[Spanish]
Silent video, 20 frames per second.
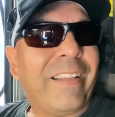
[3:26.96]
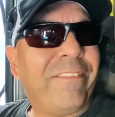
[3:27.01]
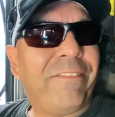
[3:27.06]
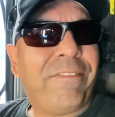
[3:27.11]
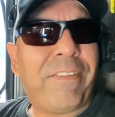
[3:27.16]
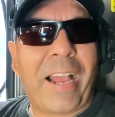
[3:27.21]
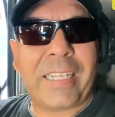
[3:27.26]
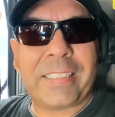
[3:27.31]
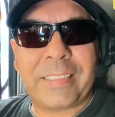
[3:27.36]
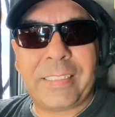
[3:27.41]

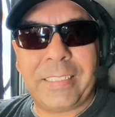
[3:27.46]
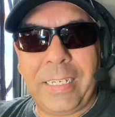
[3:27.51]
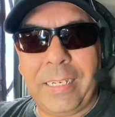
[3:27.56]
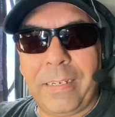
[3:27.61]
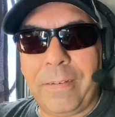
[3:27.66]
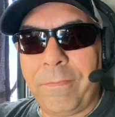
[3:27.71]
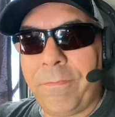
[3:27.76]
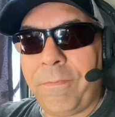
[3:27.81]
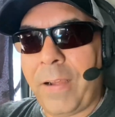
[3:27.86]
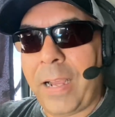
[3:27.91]
Fácil
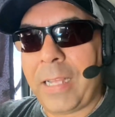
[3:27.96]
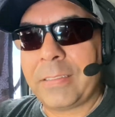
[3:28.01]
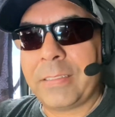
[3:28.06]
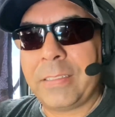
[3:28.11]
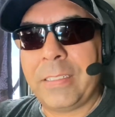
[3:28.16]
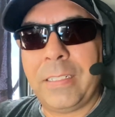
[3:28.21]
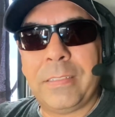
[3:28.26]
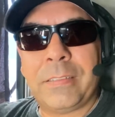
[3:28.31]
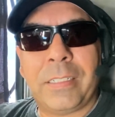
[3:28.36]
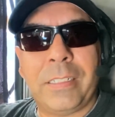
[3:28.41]

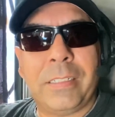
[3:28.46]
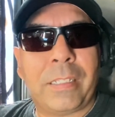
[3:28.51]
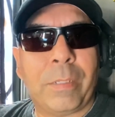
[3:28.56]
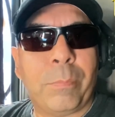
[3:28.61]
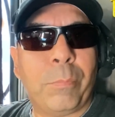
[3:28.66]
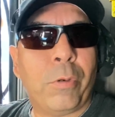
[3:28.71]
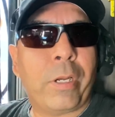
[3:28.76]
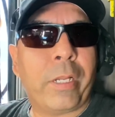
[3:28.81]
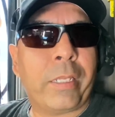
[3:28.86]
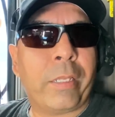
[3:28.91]
fácil, sin
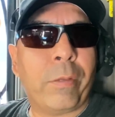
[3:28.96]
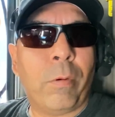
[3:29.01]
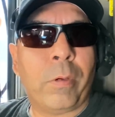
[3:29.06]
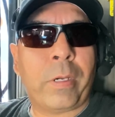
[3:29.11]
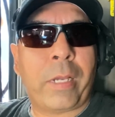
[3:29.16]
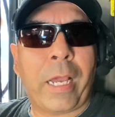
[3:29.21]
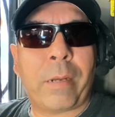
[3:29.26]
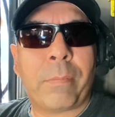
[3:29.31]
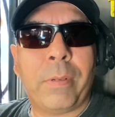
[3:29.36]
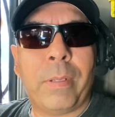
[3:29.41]
temor a
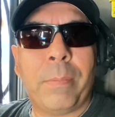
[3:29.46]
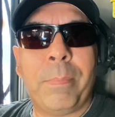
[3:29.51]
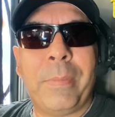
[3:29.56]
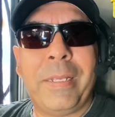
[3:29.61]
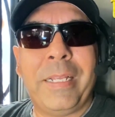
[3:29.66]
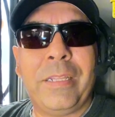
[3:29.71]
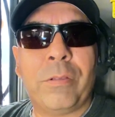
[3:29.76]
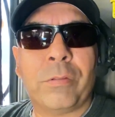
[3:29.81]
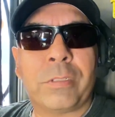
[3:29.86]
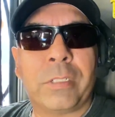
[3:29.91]
equivocarme,
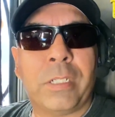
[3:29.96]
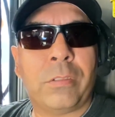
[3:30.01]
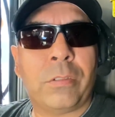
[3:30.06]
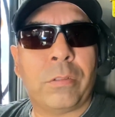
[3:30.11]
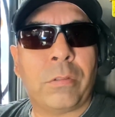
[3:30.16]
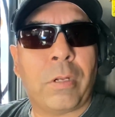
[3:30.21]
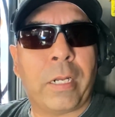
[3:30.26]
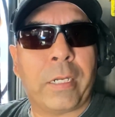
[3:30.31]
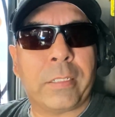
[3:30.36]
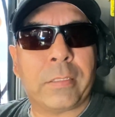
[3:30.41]
1.200
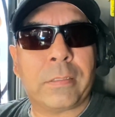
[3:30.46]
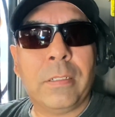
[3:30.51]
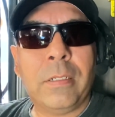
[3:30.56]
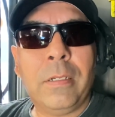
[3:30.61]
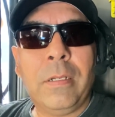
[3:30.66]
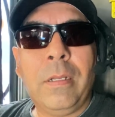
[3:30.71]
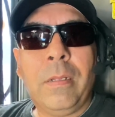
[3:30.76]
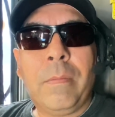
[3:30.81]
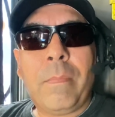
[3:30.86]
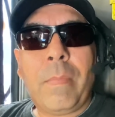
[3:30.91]
dólares.
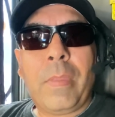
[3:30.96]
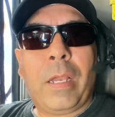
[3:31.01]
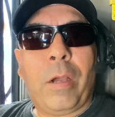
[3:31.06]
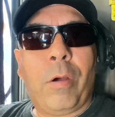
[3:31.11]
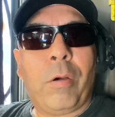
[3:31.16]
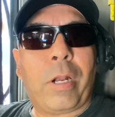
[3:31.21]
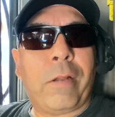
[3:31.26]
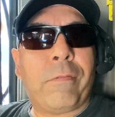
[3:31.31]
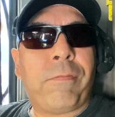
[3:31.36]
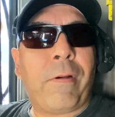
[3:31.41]

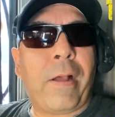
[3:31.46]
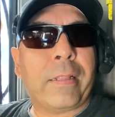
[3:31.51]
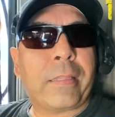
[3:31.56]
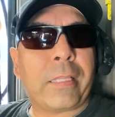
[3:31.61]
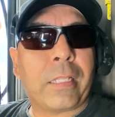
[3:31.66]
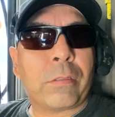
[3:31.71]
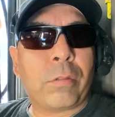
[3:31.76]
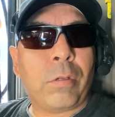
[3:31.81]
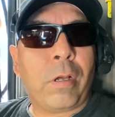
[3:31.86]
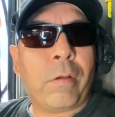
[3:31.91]
Ahora,
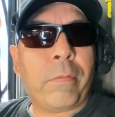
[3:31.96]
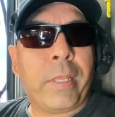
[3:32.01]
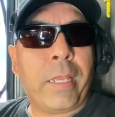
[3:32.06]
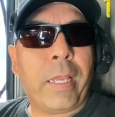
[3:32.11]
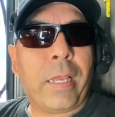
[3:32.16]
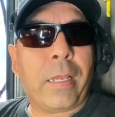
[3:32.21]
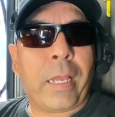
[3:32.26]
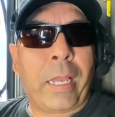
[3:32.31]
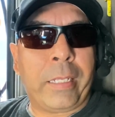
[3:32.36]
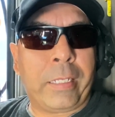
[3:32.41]
falta
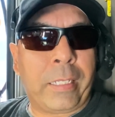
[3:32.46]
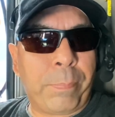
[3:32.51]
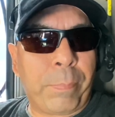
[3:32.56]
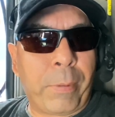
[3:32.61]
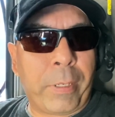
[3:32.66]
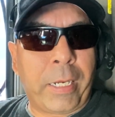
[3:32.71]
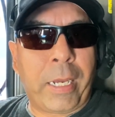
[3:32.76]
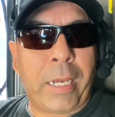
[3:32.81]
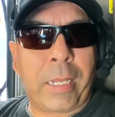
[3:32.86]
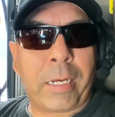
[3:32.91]
todavía, hay que
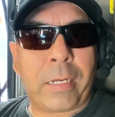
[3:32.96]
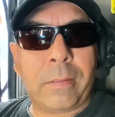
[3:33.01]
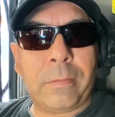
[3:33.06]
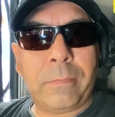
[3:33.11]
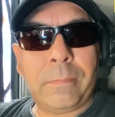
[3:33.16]
pagar